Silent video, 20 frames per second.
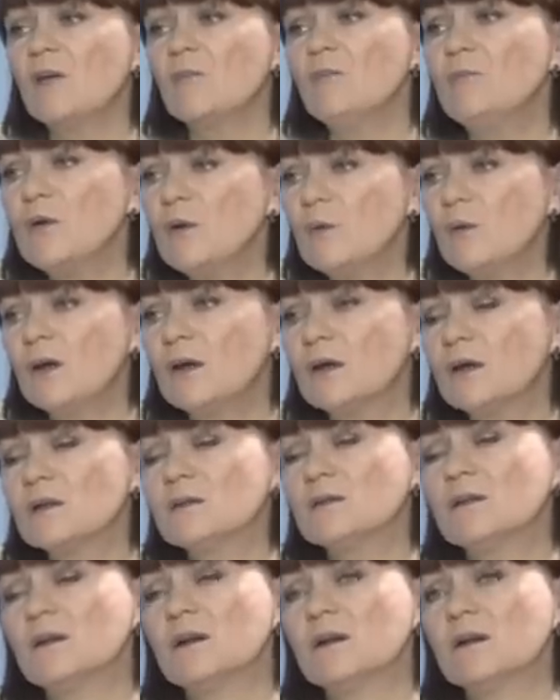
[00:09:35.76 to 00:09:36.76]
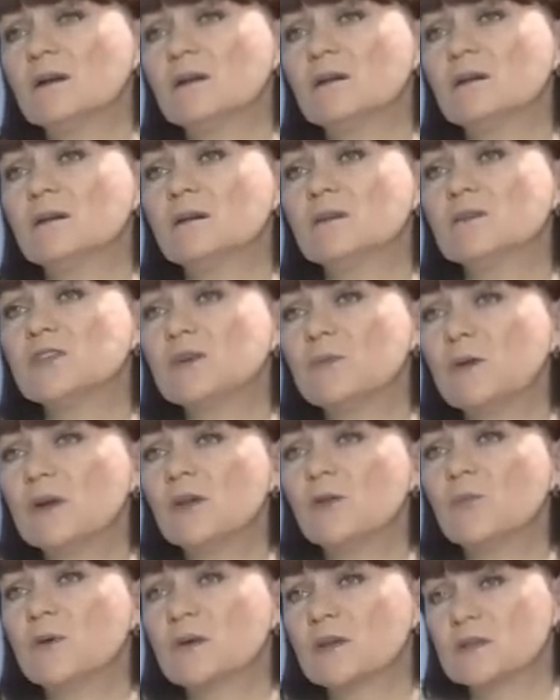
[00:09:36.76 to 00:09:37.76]
Była jednak e,
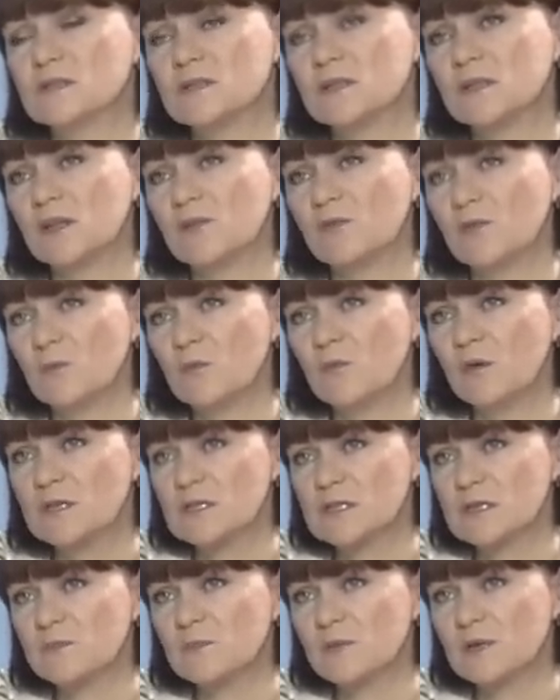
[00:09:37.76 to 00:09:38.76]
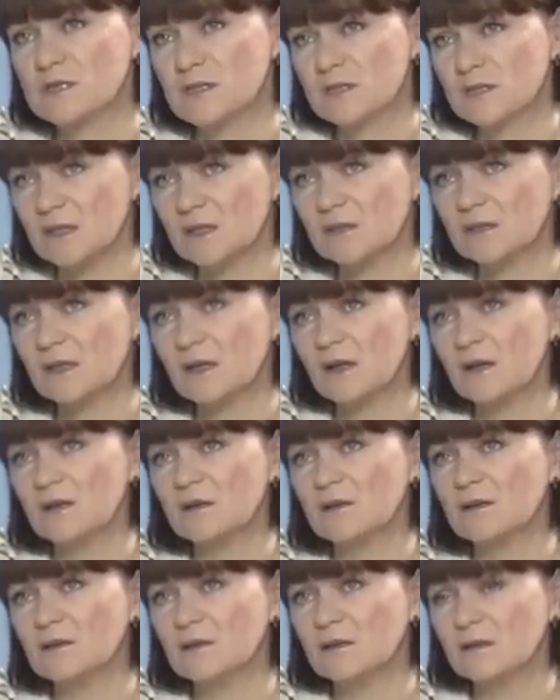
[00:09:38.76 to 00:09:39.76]
działanie operacyjne wobec prezydenta
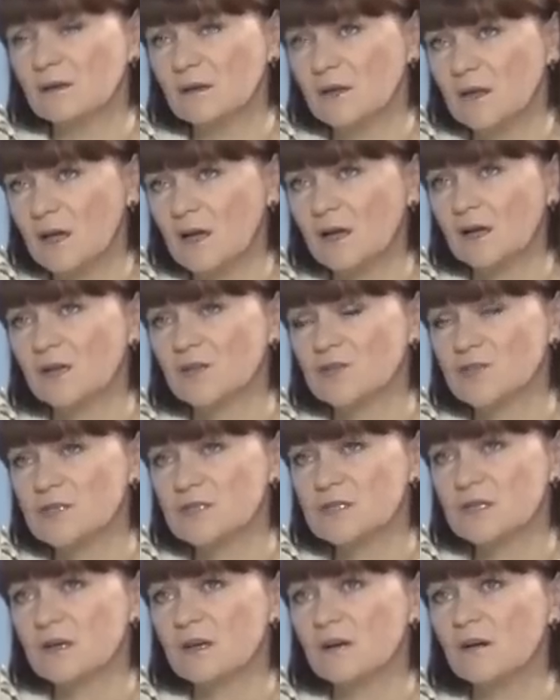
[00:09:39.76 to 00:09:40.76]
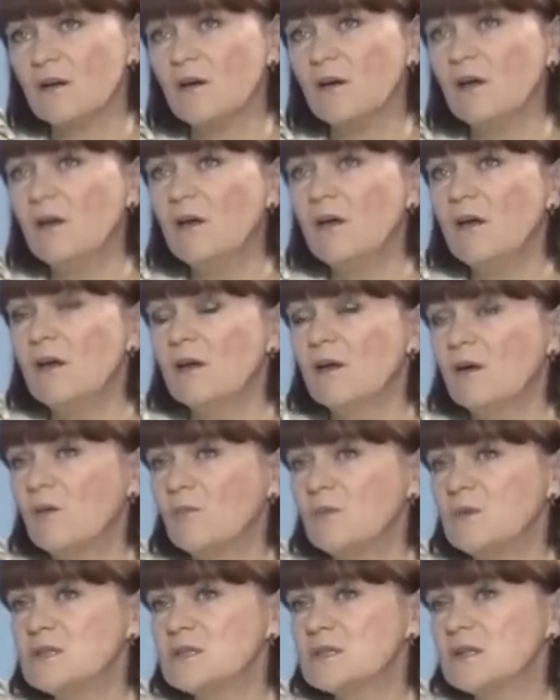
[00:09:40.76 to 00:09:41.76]
e, Lecha Kaczyńskiego.
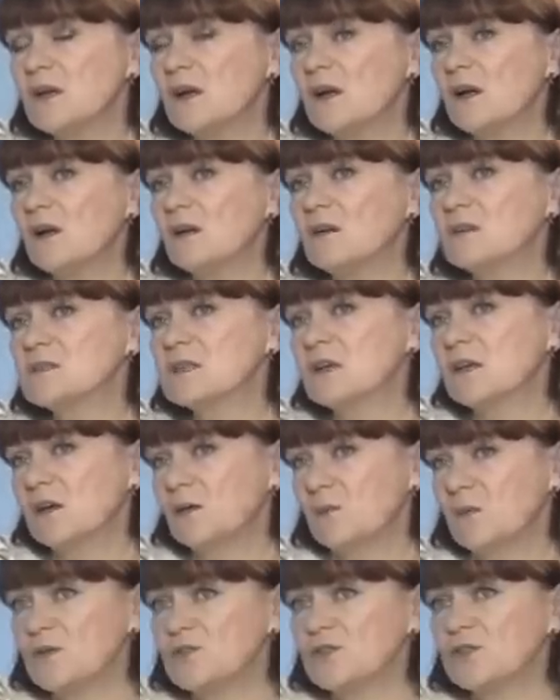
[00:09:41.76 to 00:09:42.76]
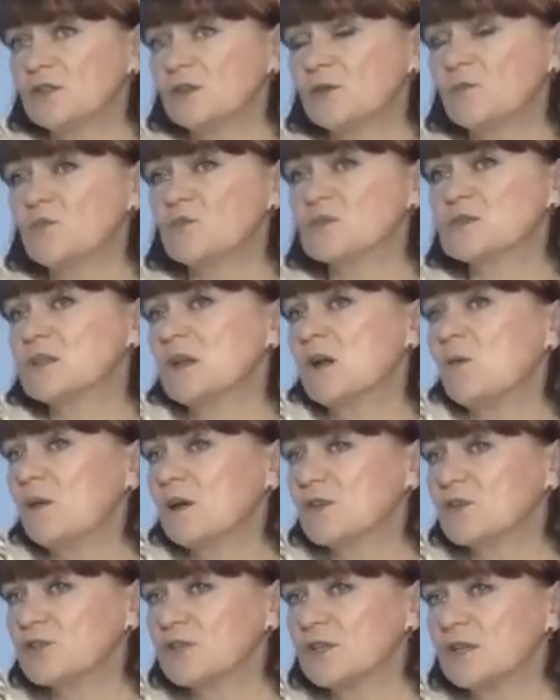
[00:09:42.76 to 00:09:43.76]
Komisja zajęła się tym,
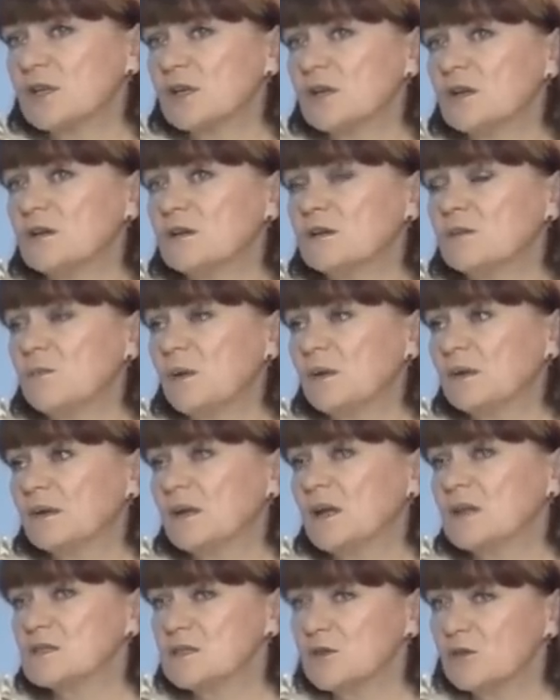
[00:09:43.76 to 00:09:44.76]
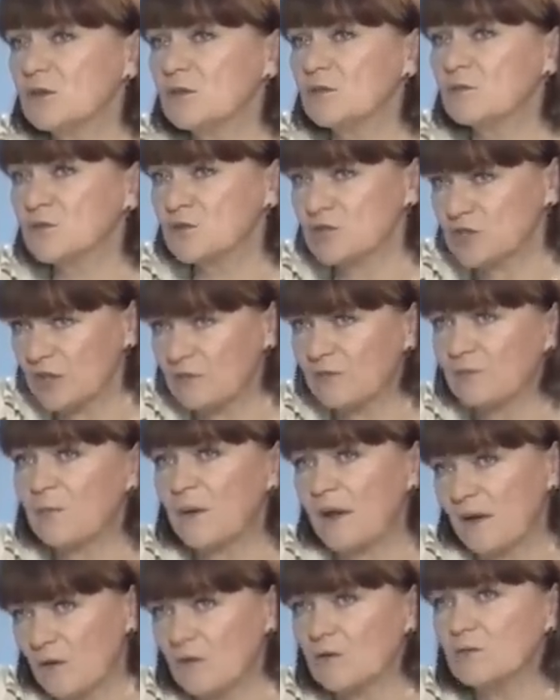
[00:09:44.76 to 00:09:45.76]
uznała, że e, pan Krasoj, szef
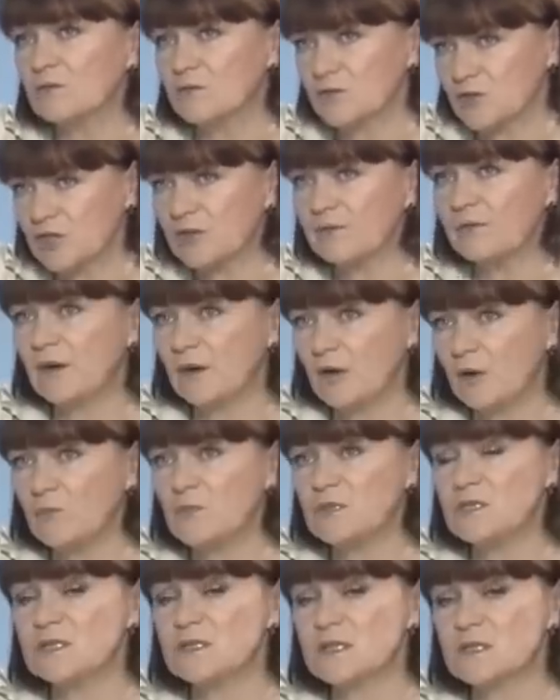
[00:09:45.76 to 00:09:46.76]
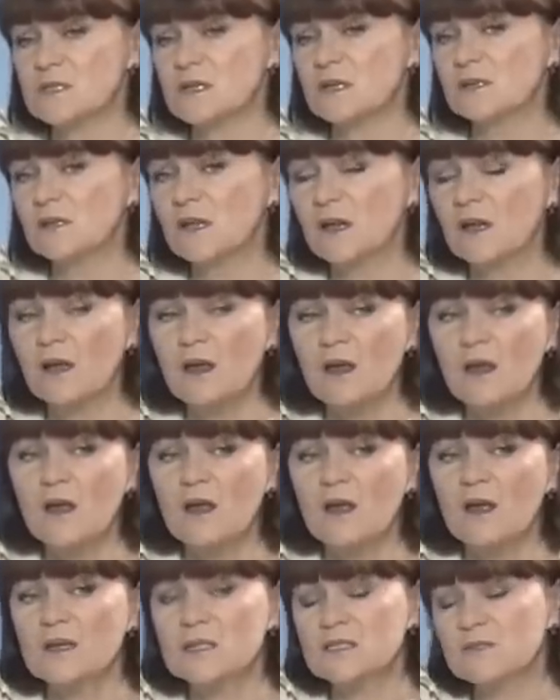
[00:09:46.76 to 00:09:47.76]
PO, szefa komisji z SLD,
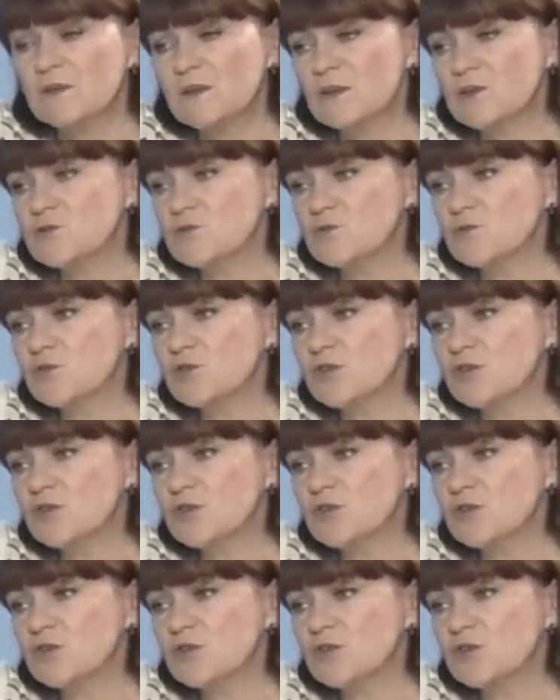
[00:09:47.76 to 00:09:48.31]
stwierdził,